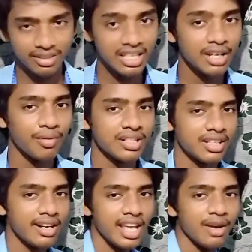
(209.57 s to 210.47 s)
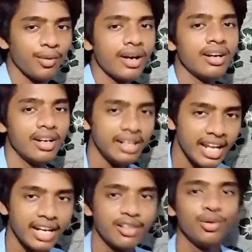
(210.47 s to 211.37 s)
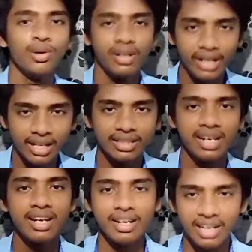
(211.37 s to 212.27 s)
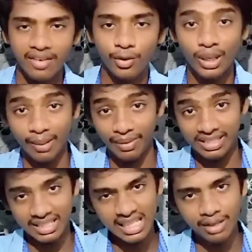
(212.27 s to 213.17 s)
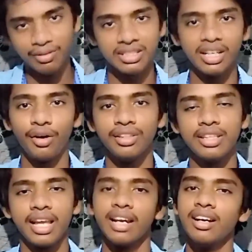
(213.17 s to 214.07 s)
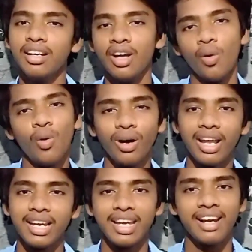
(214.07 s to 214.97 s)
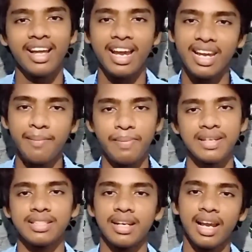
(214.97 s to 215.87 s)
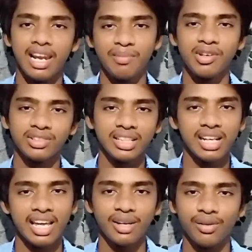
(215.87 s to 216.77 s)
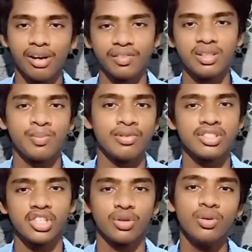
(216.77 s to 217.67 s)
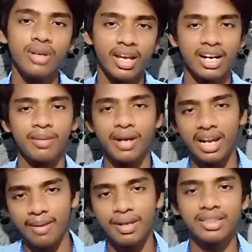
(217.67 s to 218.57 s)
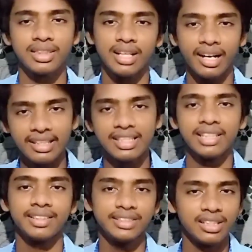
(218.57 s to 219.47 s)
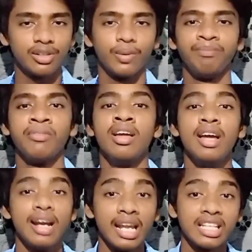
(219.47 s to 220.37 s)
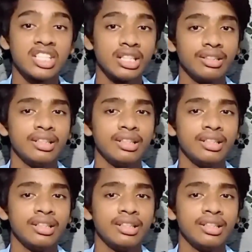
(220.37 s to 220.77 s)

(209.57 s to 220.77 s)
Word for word: சீக்வன்ஸா டே ஒன் டே டூ டே த்ரீ டே ஃபோர் இப்படி சீக்வன்ஸா வந்திருந்தீங்கன்னா உங்களுக்கு நேரம் நான் என்ன பேசுகிறேன் எல்லாமே வந்து கிளியரா உங்களுக்கு வந்து புரிஞ்சிருக்கும் ஏன்னா நம்ம எல்லாமே கடந்து தான் வந்திருக்கோம் நெக்ஸ்ட்